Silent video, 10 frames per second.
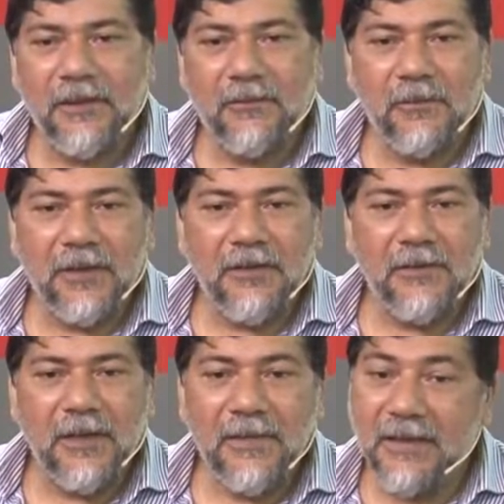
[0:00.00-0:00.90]

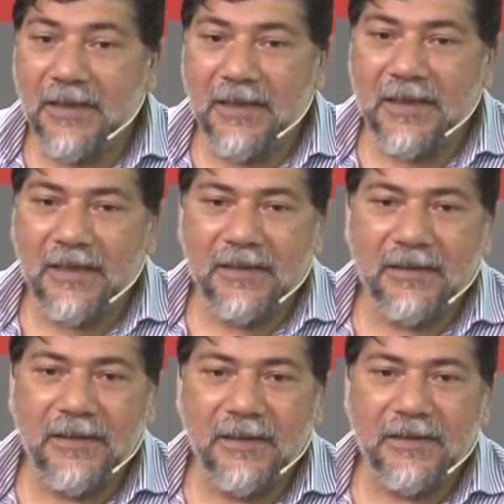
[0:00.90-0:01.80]
transcurriendo la mitad
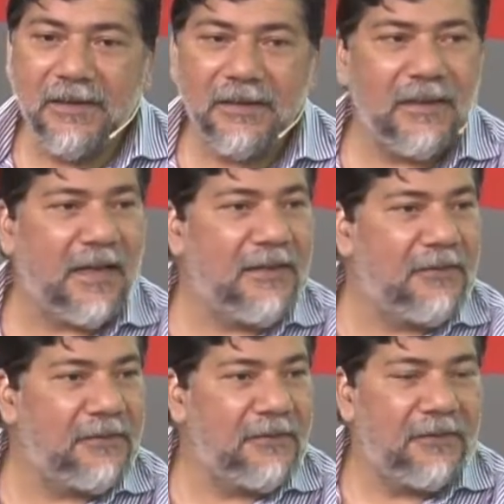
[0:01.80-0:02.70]
del, tercer
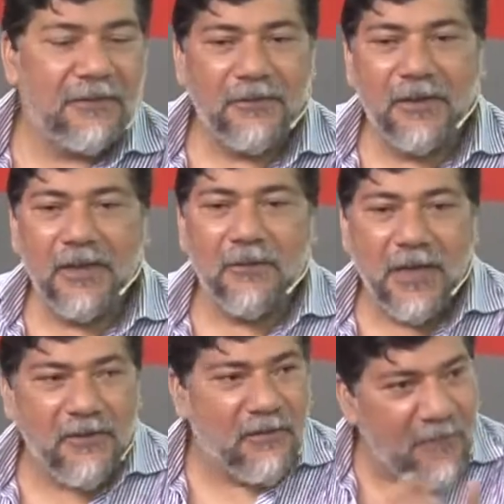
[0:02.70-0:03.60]
año, nos queda un
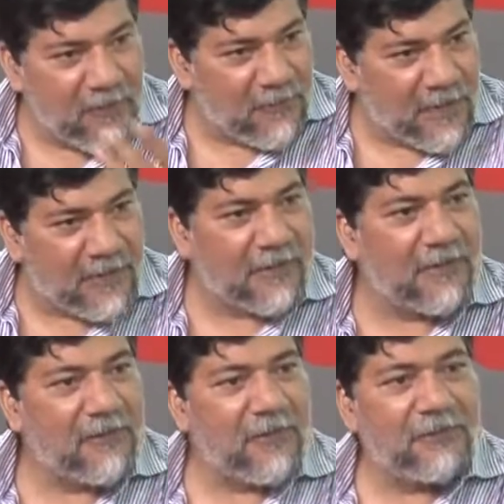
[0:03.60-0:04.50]
año y medio más de
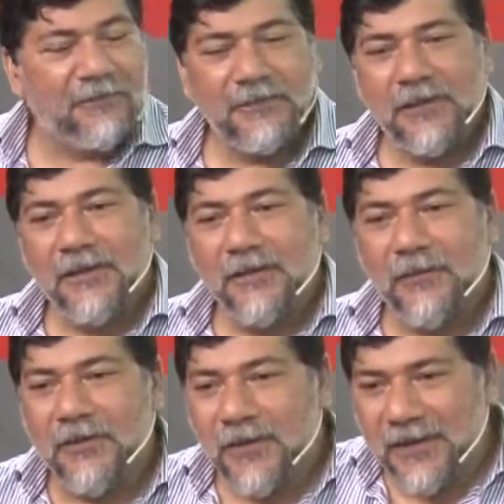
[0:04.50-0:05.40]
gestión.
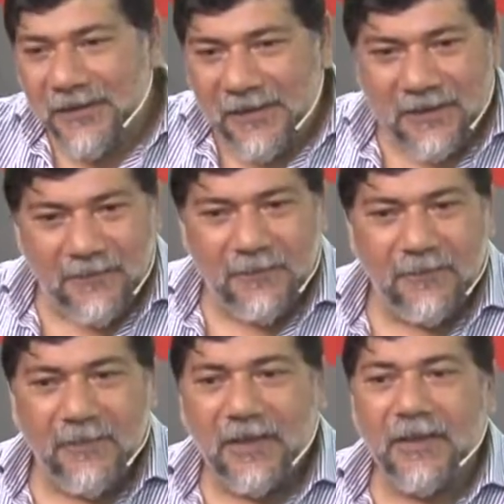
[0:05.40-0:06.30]
Cuando recién
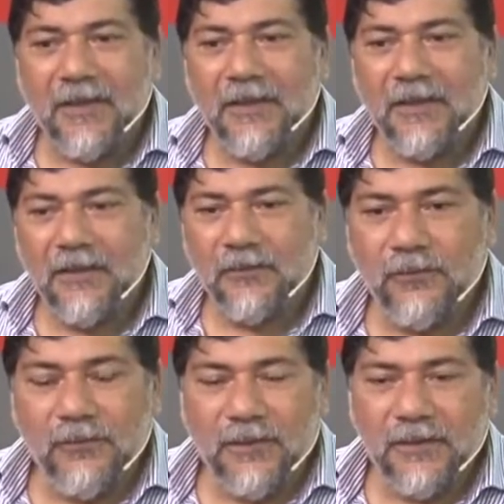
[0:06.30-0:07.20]
eh,
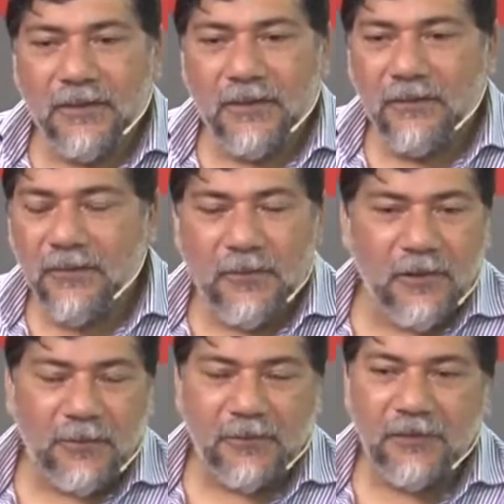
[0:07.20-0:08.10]
tuvimos
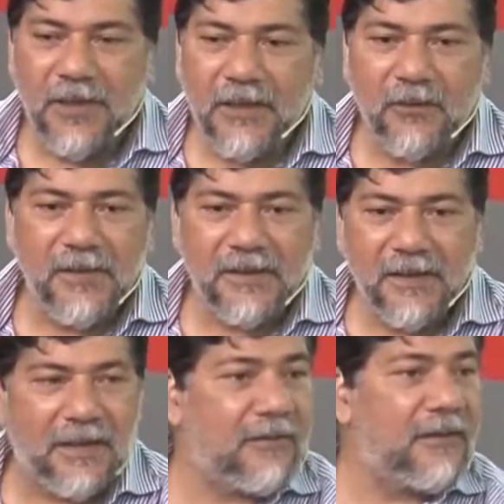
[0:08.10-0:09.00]
la oportunidad de
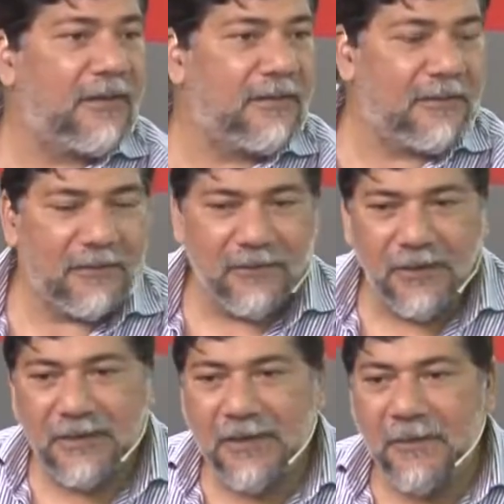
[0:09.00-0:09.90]
comenzar con
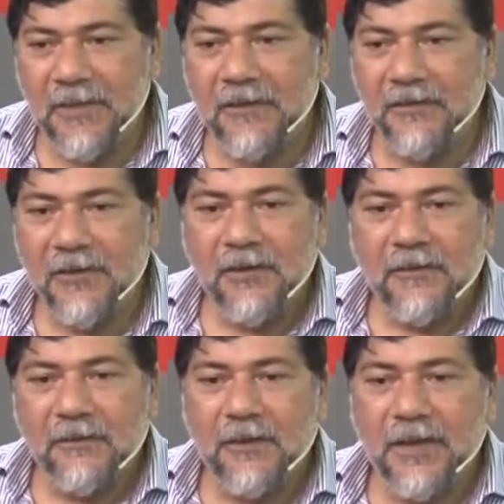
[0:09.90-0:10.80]
este camino,
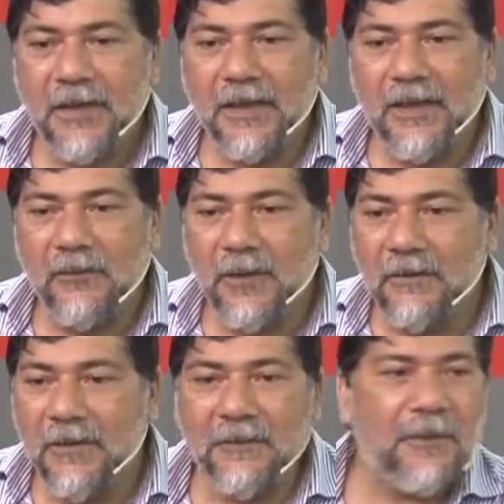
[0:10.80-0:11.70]
fue el
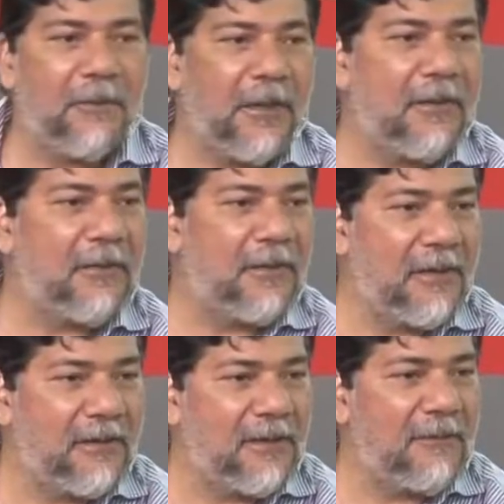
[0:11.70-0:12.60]
9 de febrero
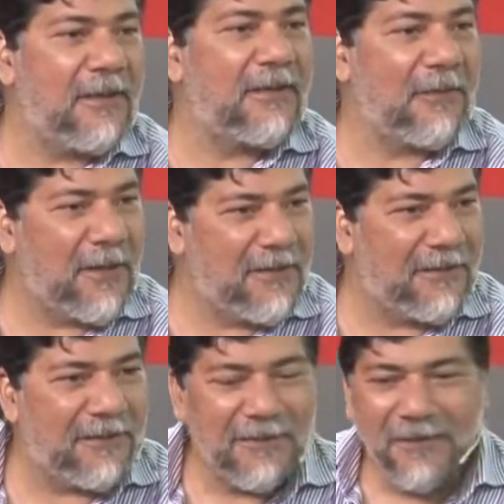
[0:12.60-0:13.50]
del,
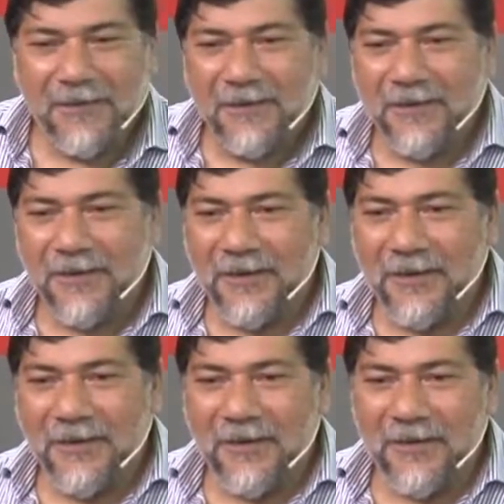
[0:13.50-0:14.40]
2020.
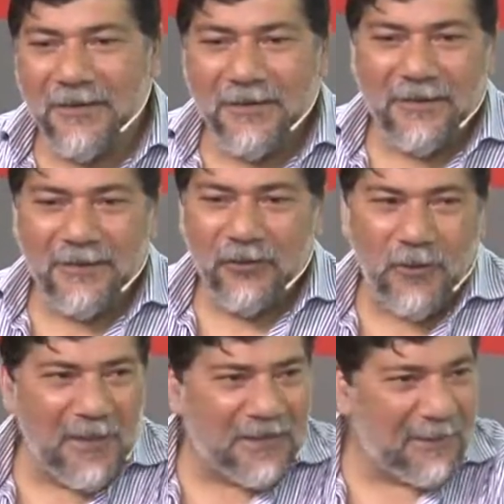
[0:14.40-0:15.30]
Eh, en,
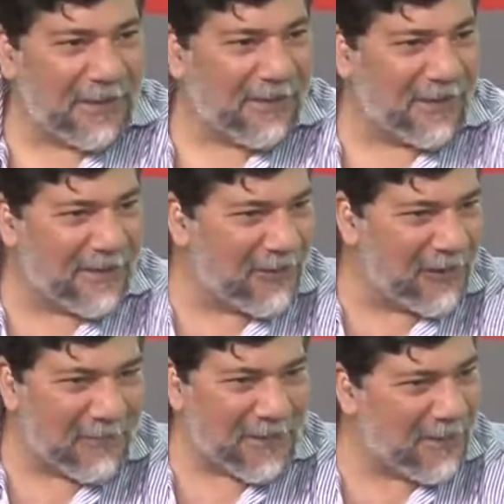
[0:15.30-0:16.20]
dos meses más tarde llegó
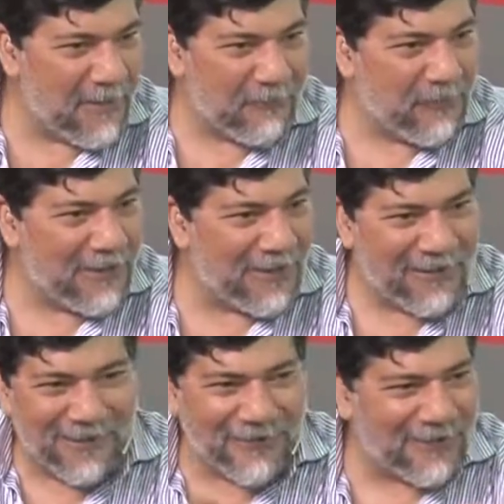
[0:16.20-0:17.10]
la pandemia
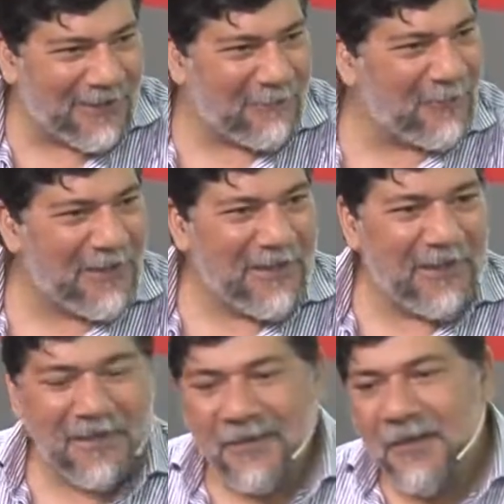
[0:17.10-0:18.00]
mundial, que no teníamos ni
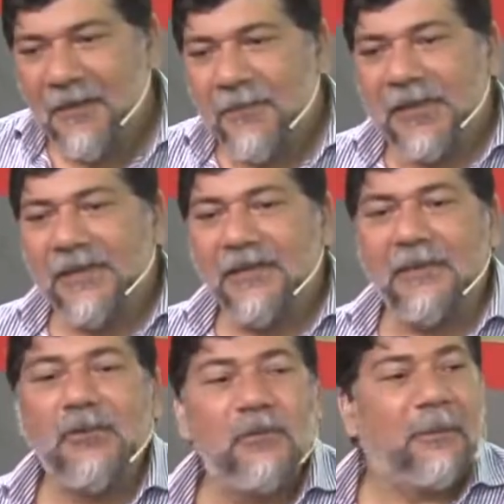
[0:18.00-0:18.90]
idea.
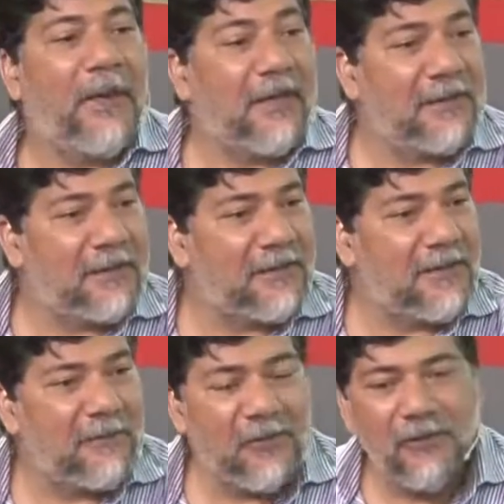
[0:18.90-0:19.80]
Presentamos un plan que se
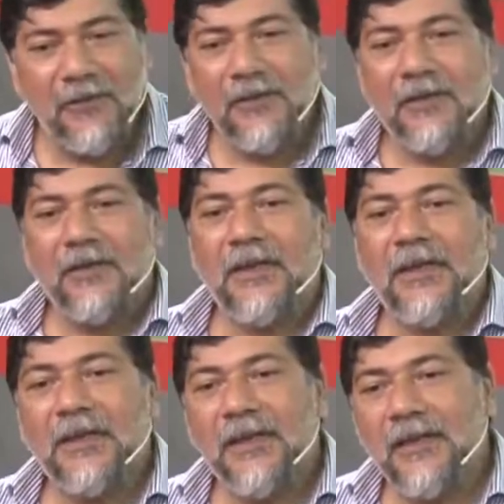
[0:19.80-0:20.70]
llamó
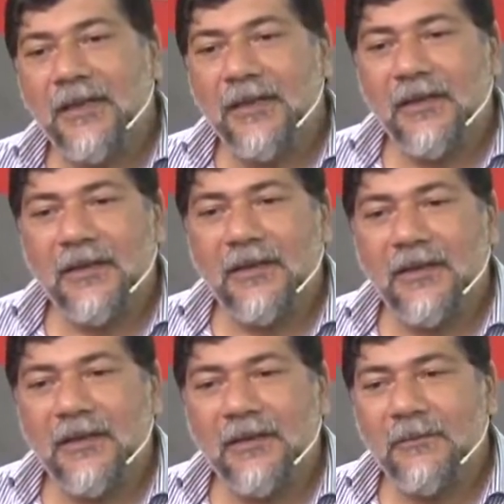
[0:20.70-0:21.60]
eh,
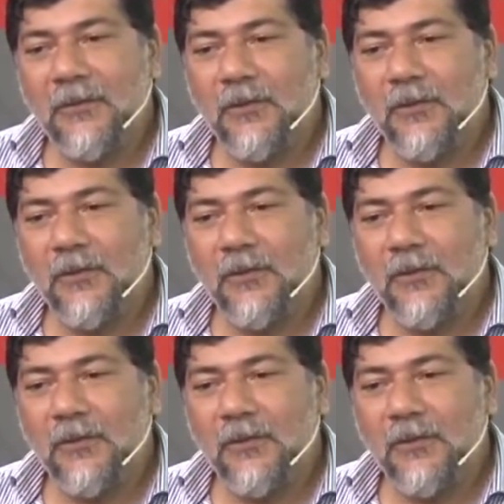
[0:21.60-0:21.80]
eh,